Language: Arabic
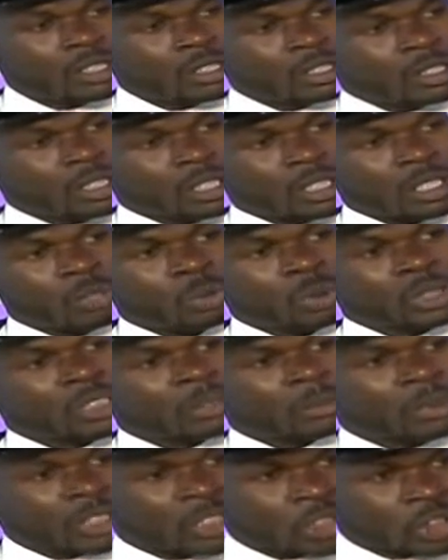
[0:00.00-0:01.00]
آه،
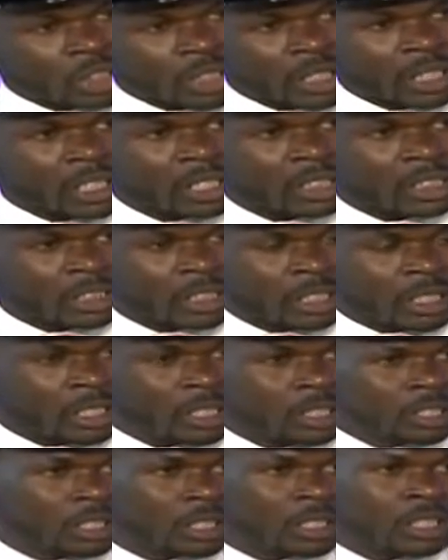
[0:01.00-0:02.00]
واستمرت الشراكه
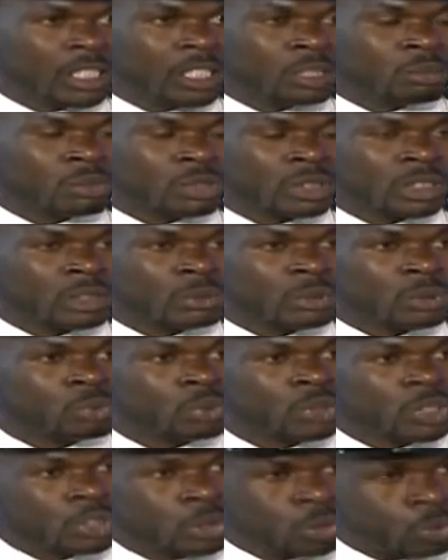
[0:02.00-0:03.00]
لسنين اللي هي منظمه
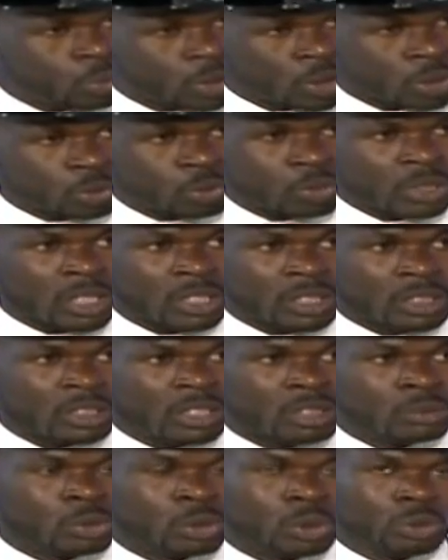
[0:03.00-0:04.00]
مجددون السودان
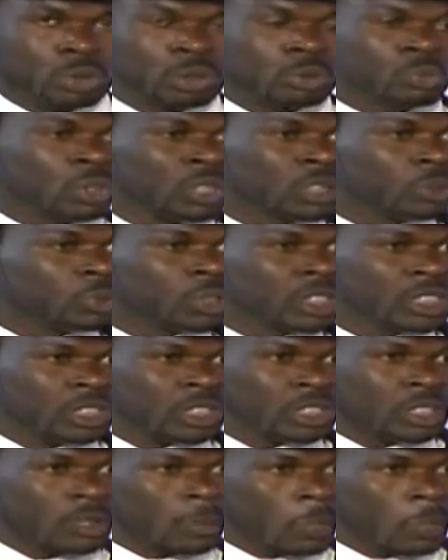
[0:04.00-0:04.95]
عندنا مشروع اسمه كسوه الشتاء